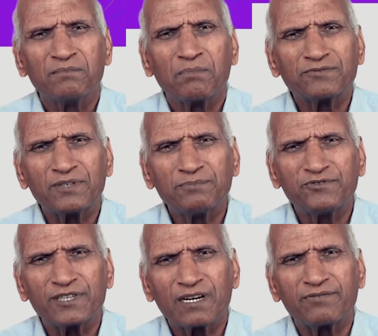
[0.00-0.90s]
बस हम
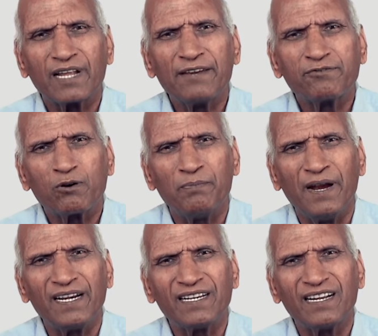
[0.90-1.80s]
सिर्फ लाइफ को
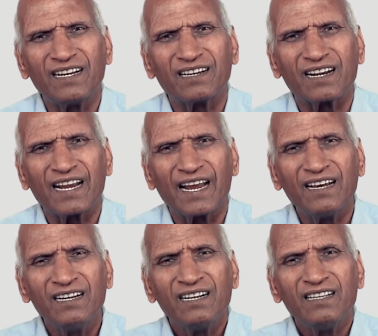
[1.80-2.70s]
मेंटेन ही कर रहे हैं
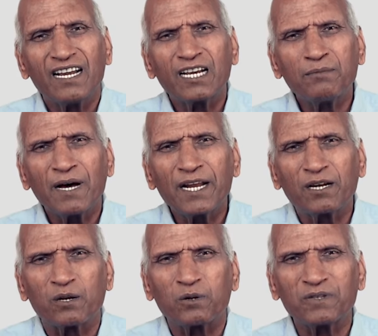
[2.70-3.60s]
लेकिन हमारी
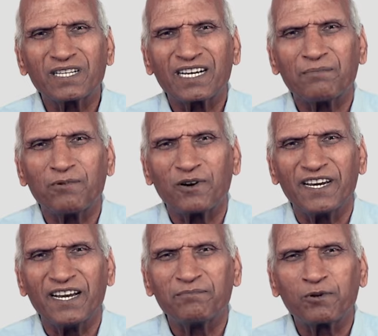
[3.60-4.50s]
ग्रोथ कब
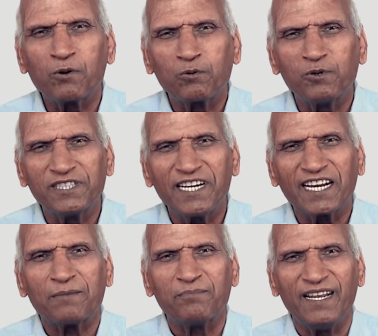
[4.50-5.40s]
होगी हमको खुशी
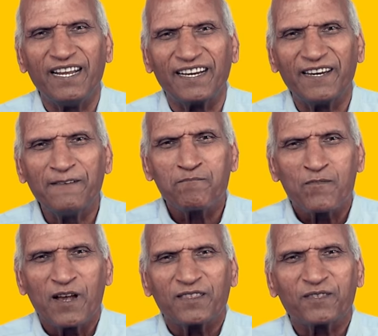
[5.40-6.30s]
कब मिलेगी
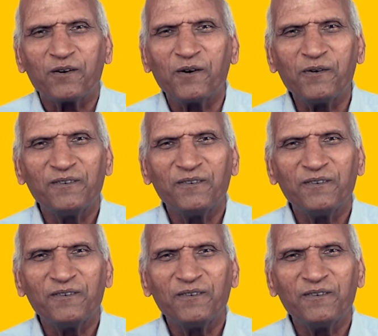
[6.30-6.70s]
तो